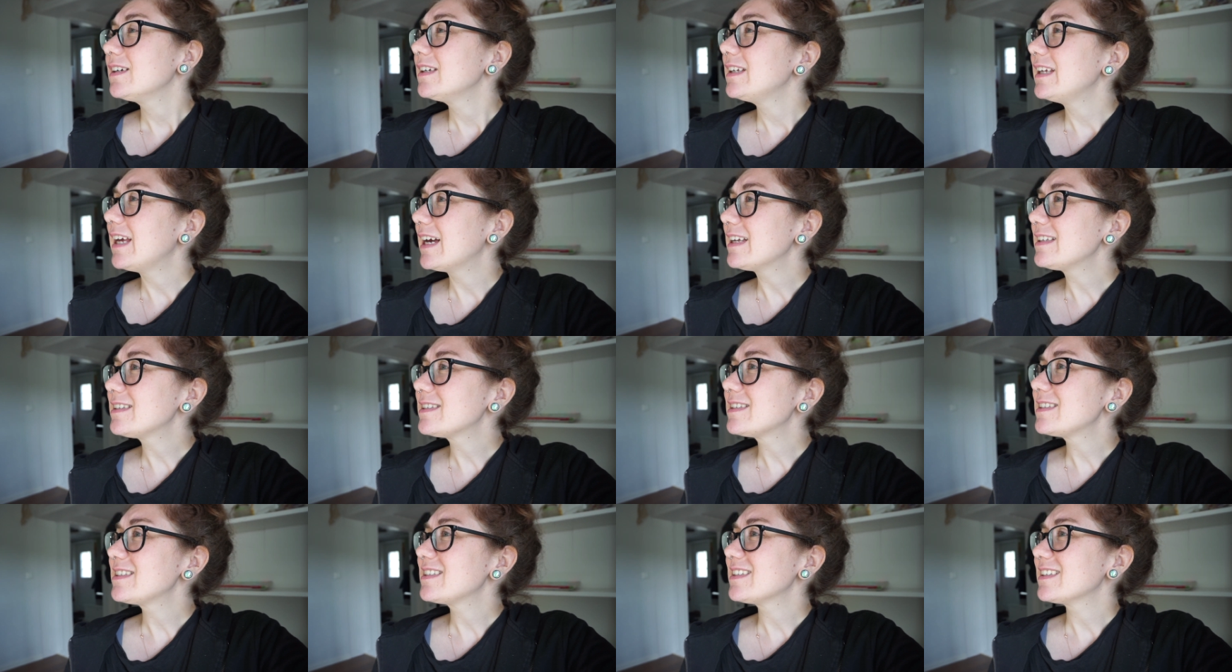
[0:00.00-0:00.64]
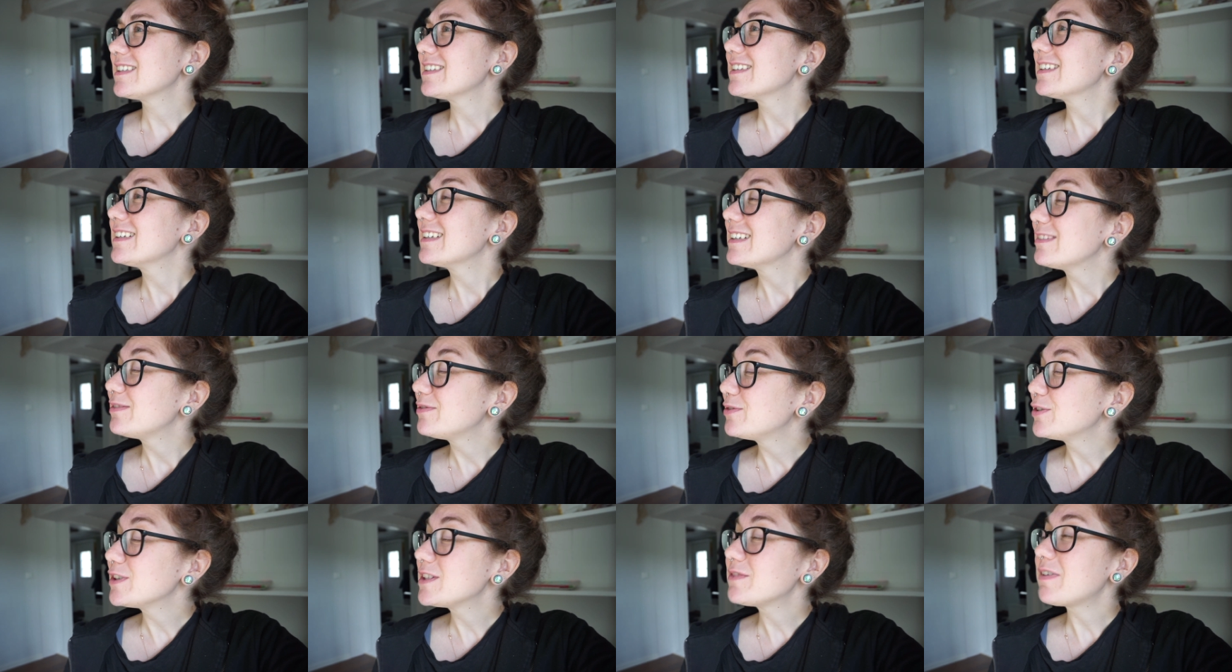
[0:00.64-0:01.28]
jetzt
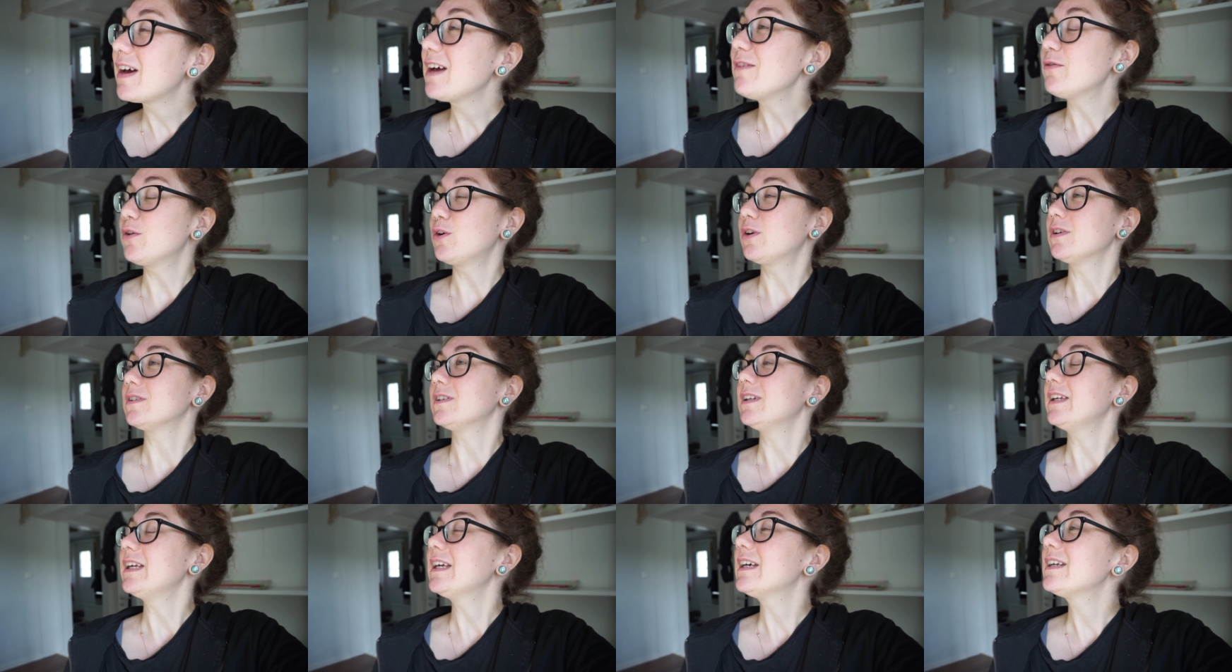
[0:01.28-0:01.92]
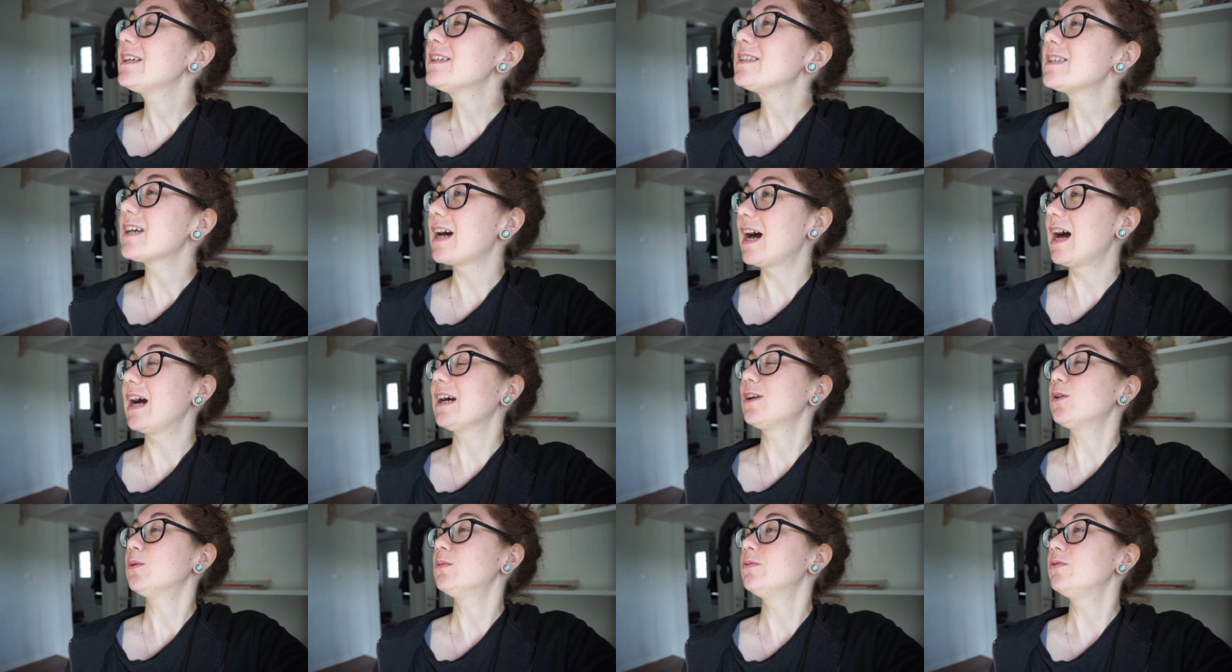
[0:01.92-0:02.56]
für zwei Wochen jeden
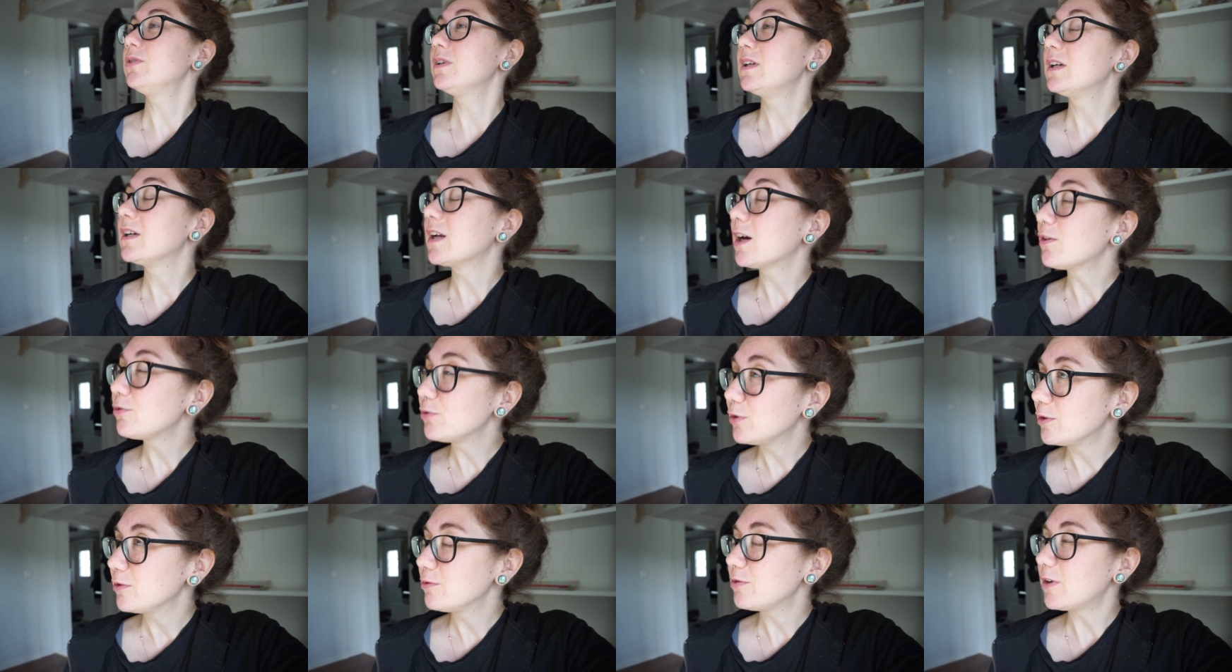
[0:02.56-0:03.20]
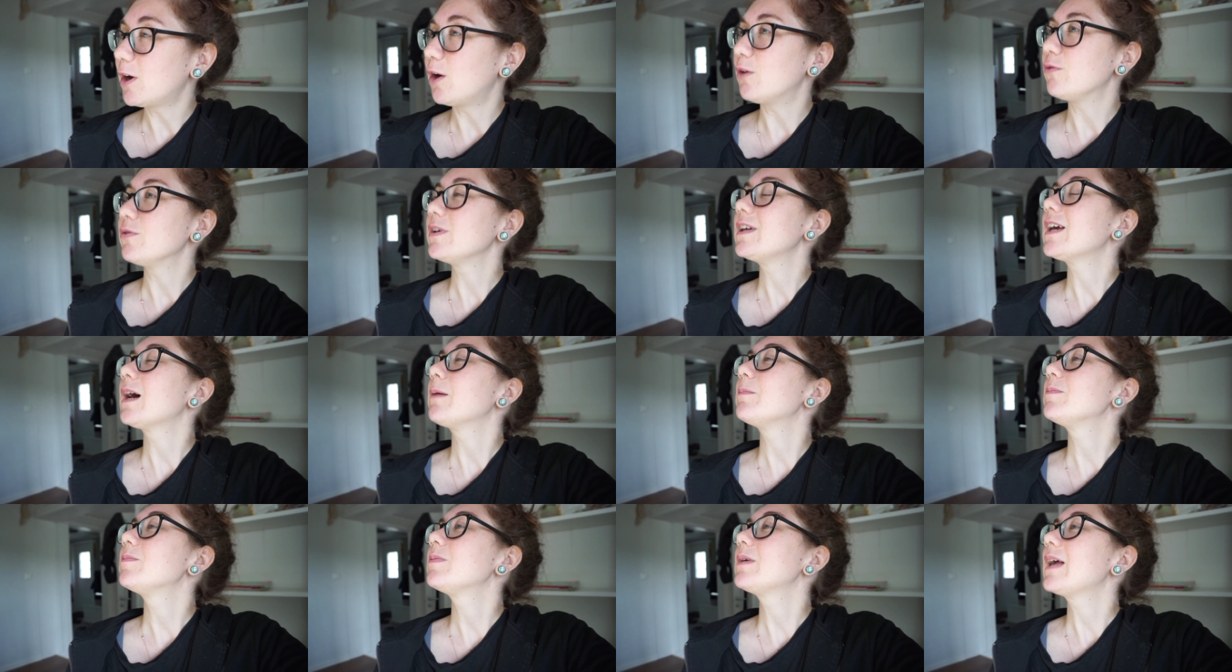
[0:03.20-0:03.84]
Tag um Viertel nach fünf auf.
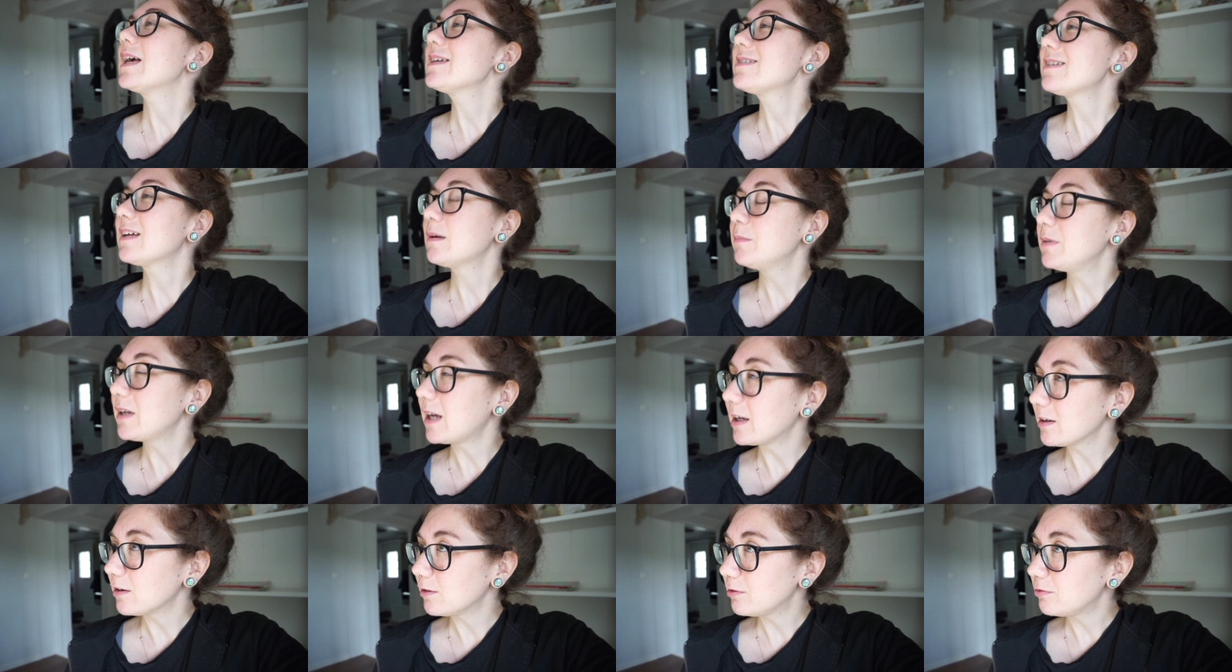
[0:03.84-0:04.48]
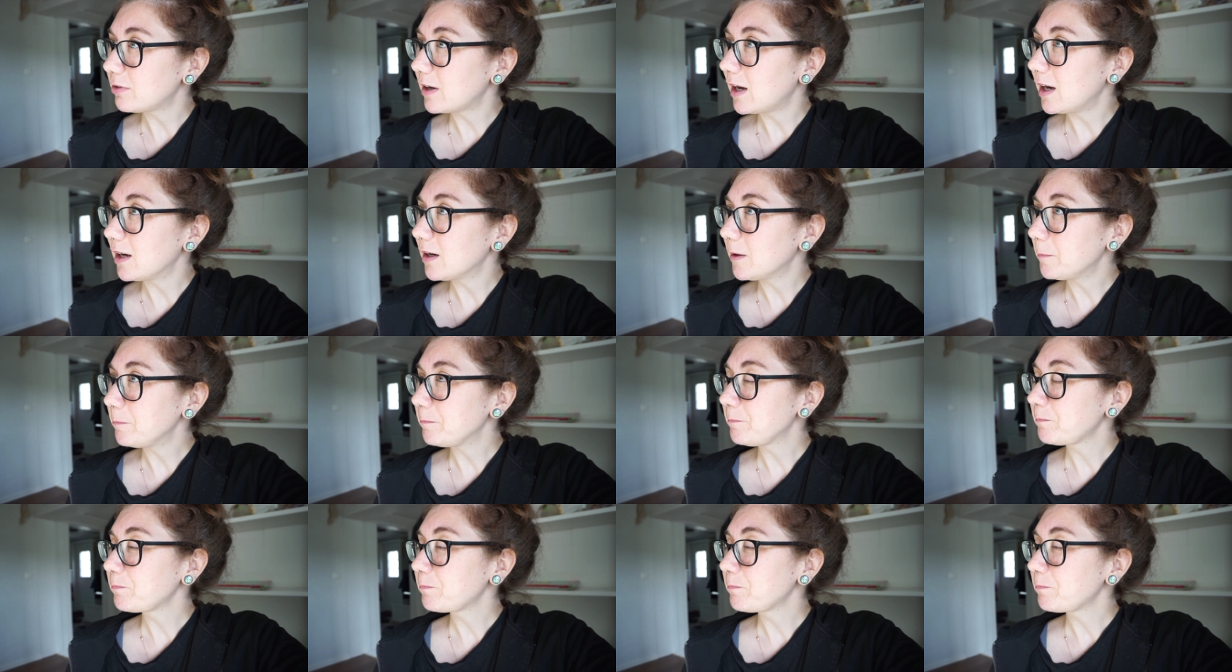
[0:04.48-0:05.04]
Ich habe gestern mit angefangen.